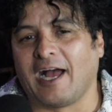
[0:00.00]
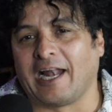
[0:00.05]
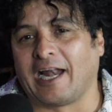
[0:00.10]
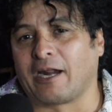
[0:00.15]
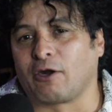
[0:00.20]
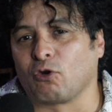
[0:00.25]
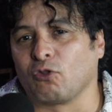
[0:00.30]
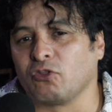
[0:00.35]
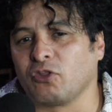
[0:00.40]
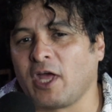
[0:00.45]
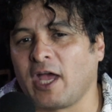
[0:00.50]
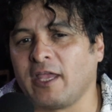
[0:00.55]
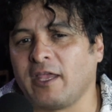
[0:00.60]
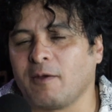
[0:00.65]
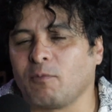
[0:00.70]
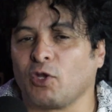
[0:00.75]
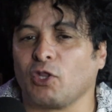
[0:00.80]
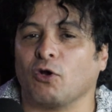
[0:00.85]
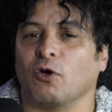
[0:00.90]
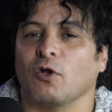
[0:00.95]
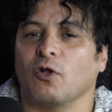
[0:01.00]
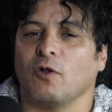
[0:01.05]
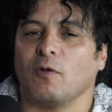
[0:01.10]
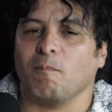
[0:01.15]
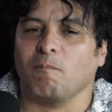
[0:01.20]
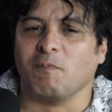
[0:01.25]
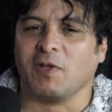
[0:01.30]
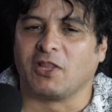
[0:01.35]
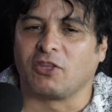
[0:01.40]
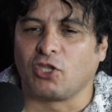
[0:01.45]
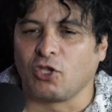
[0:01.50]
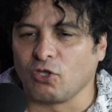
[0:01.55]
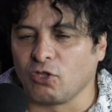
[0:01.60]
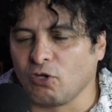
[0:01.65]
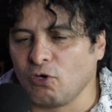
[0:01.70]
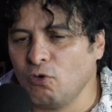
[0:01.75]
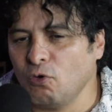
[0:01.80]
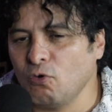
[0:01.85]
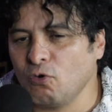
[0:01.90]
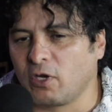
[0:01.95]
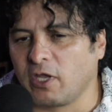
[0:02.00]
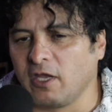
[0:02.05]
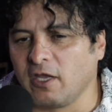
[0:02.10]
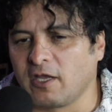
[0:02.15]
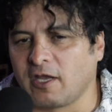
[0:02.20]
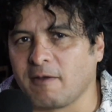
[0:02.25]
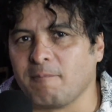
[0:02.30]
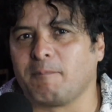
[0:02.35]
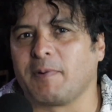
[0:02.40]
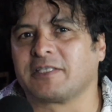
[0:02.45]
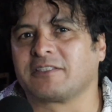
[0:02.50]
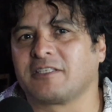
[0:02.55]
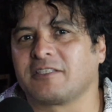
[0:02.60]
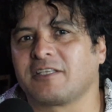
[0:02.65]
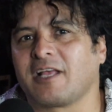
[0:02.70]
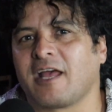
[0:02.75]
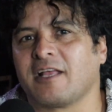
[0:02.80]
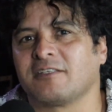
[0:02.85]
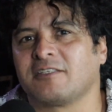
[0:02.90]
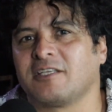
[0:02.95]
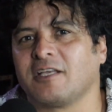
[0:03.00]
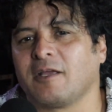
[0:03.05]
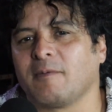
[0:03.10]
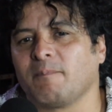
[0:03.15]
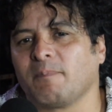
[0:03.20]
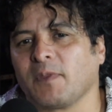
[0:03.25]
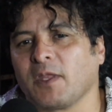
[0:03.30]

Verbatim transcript: a la rondalla. Bueno, mi tío Don Lucky, que en paz descanse,